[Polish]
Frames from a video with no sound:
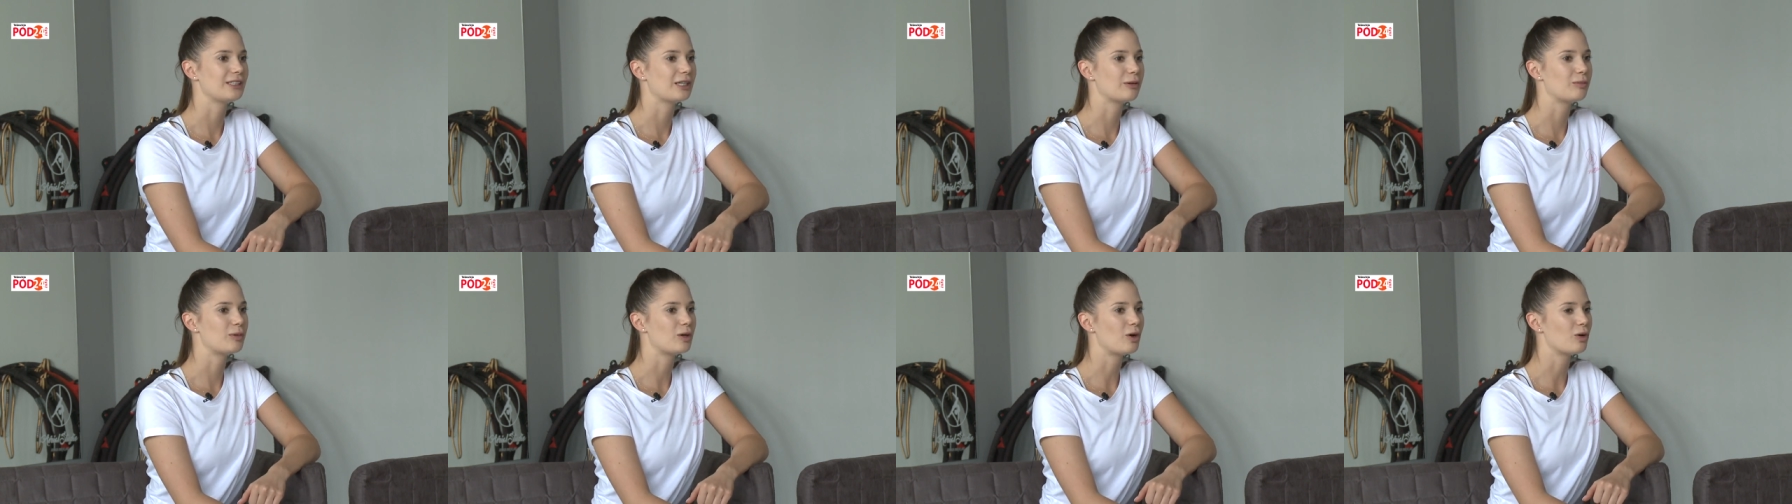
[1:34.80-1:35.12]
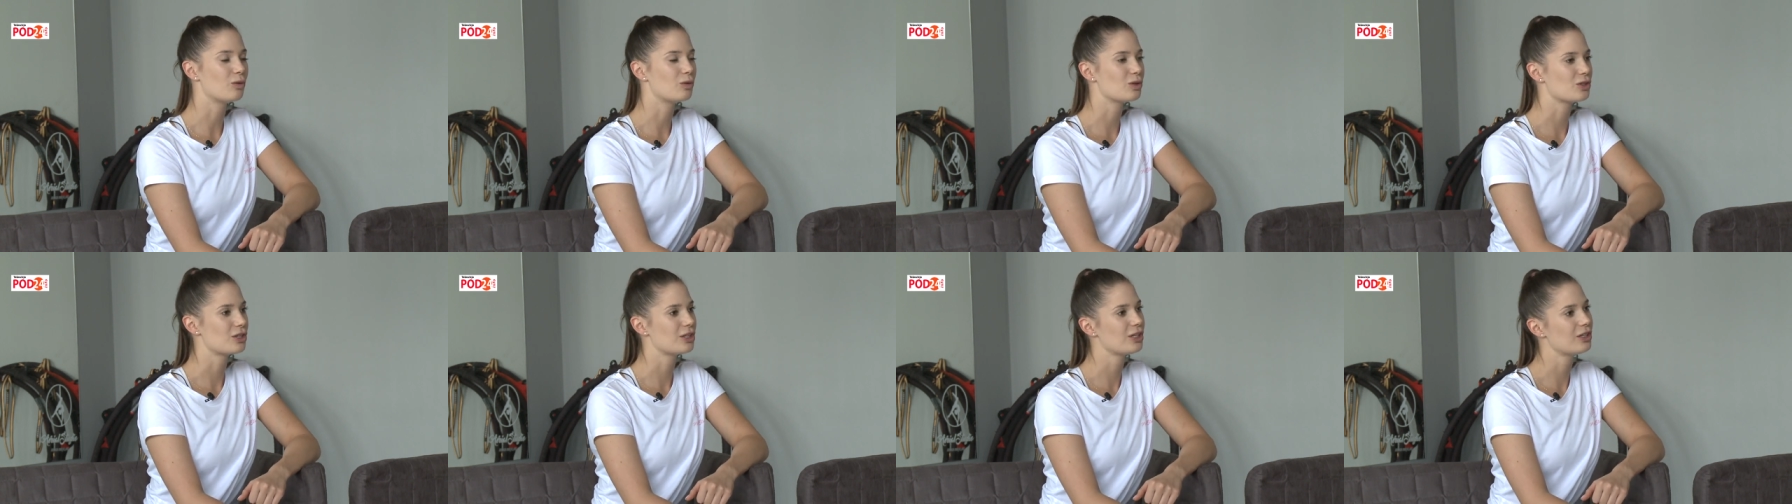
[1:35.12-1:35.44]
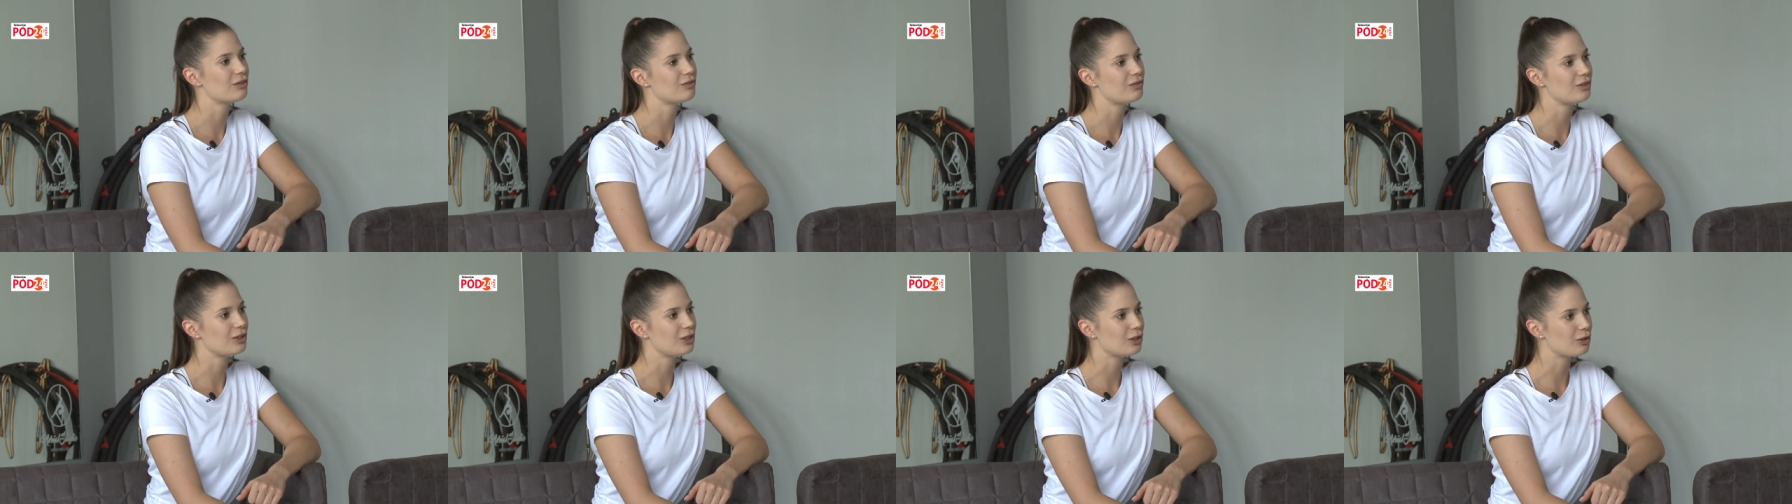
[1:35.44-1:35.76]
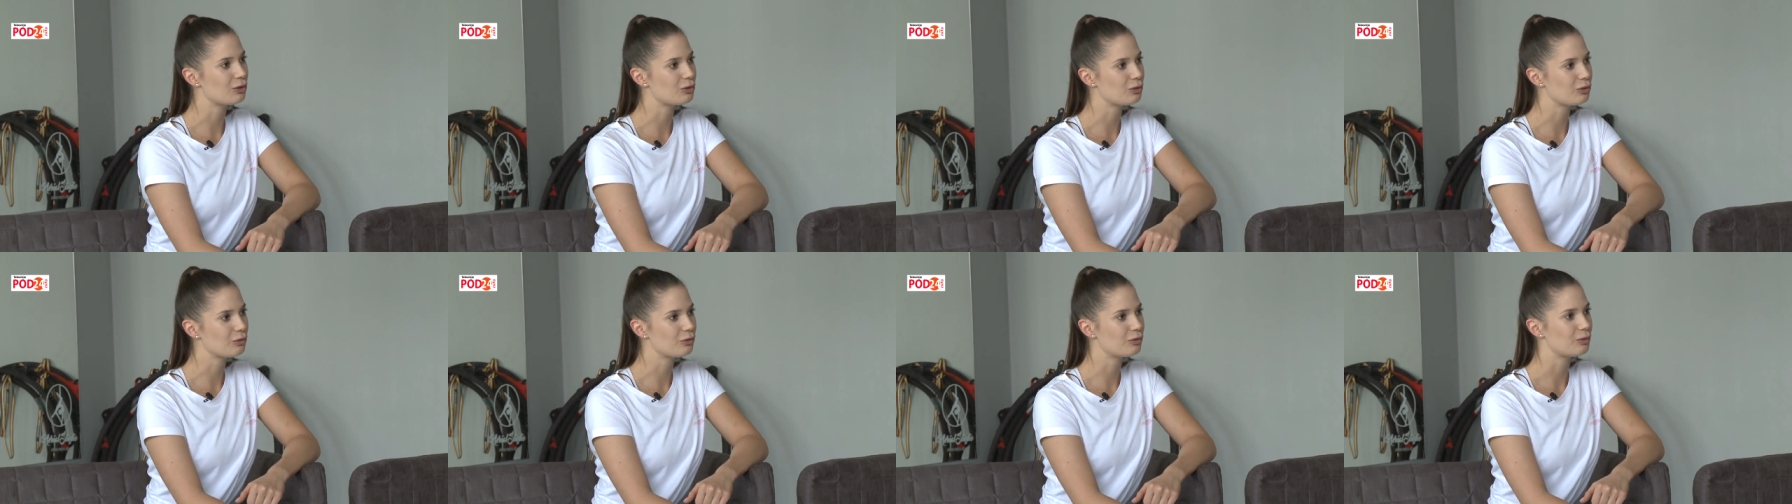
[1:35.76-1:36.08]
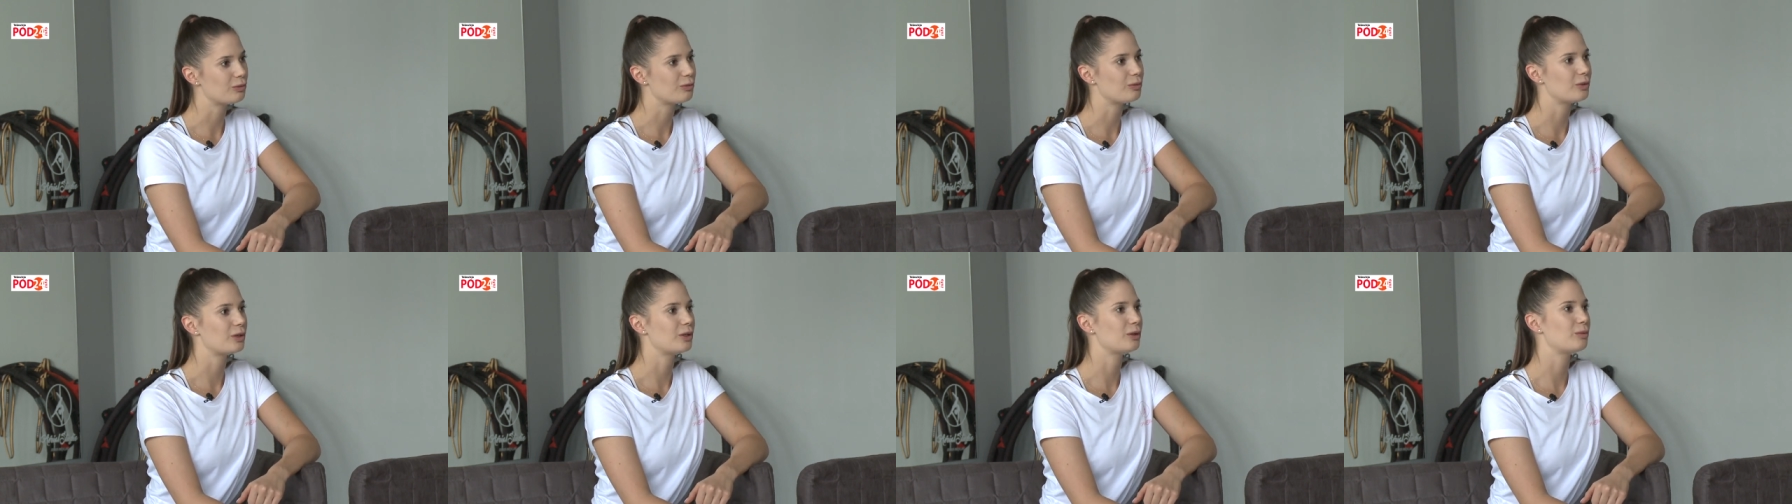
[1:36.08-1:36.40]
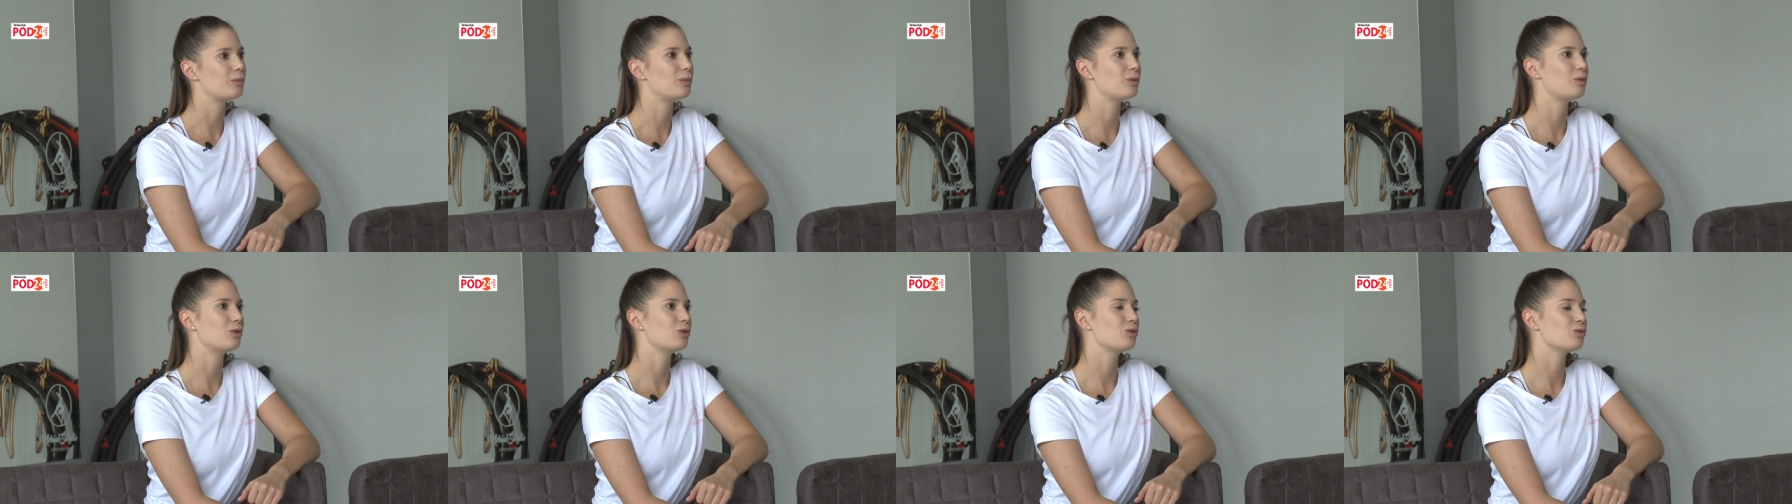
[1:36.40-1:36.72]
jakby ogłoszenie wyników
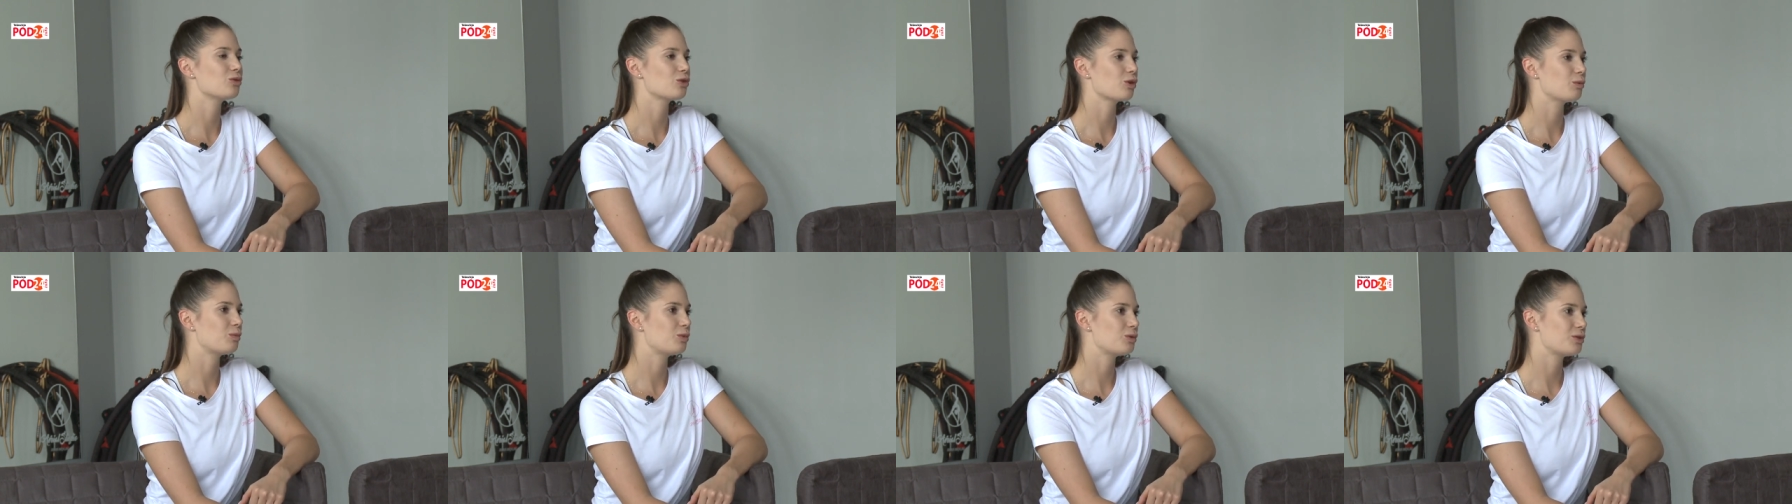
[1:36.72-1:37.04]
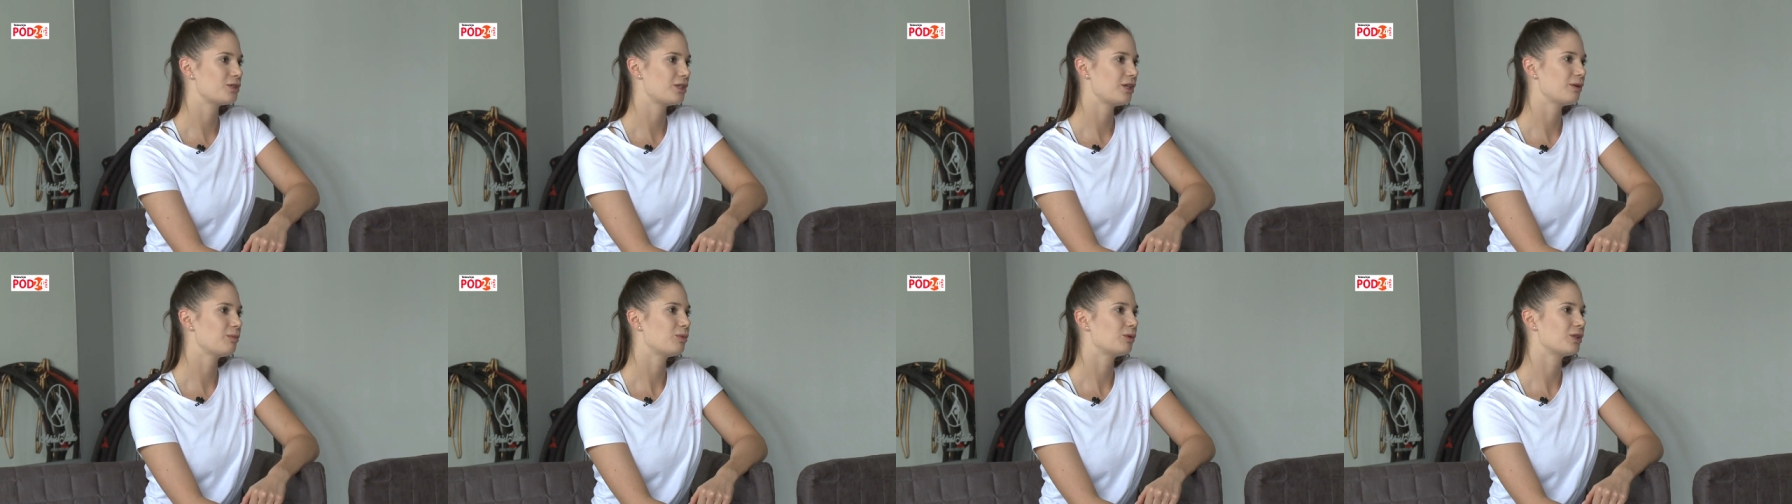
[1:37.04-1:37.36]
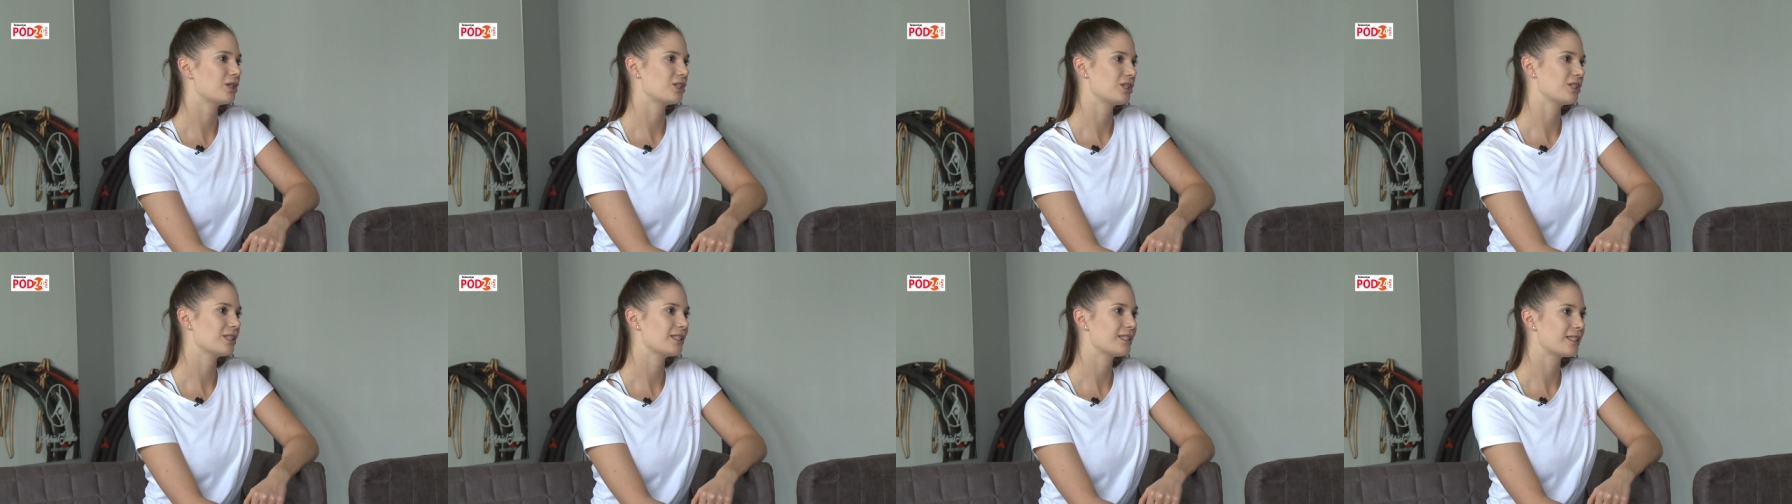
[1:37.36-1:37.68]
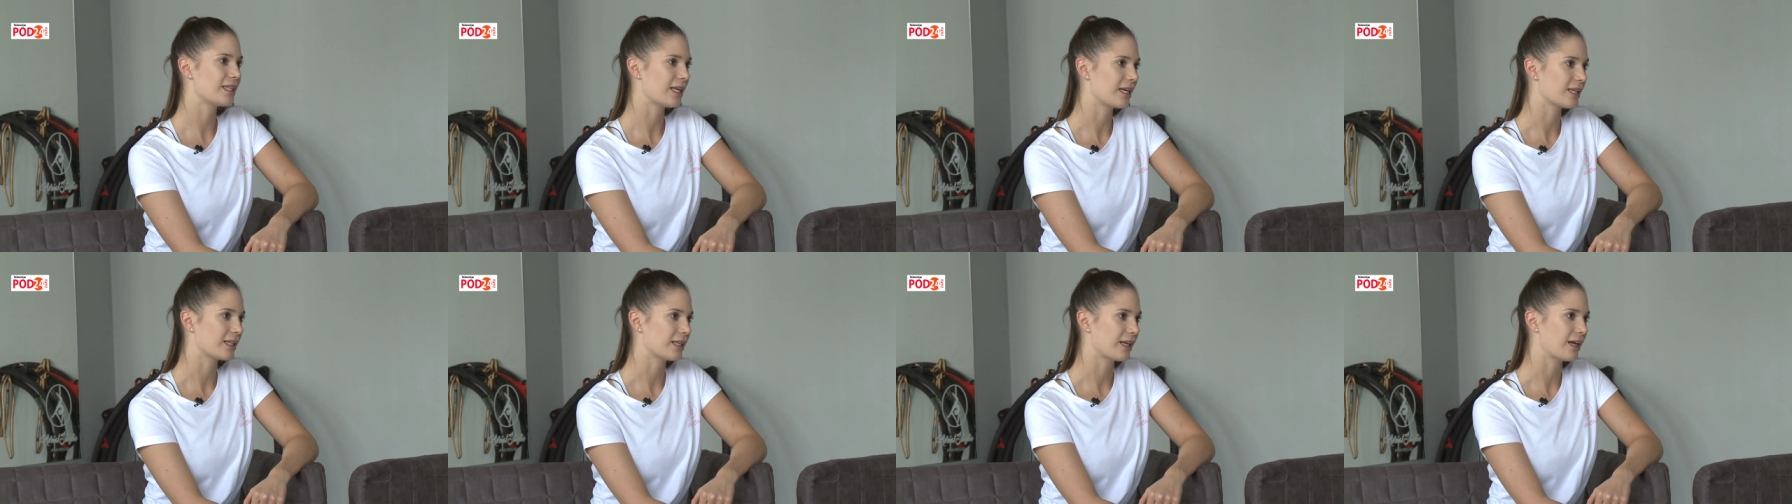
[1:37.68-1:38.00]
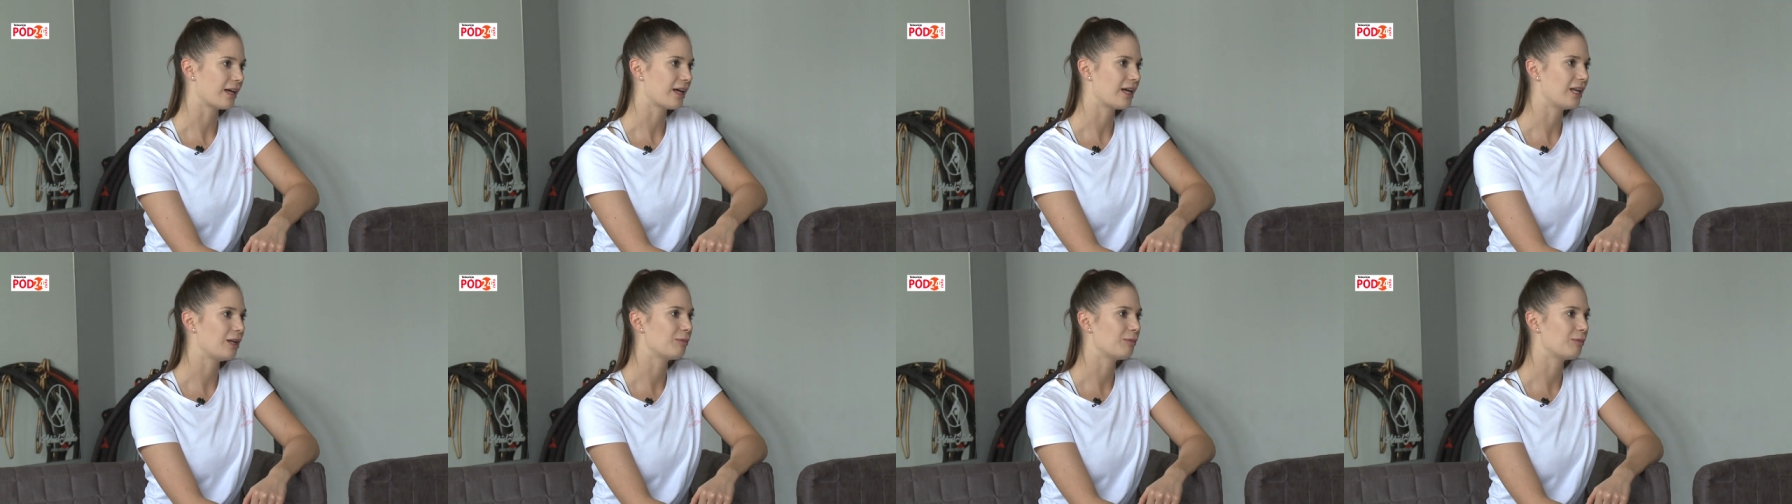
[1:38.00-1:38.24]
yy, było dużo później po naszych startach,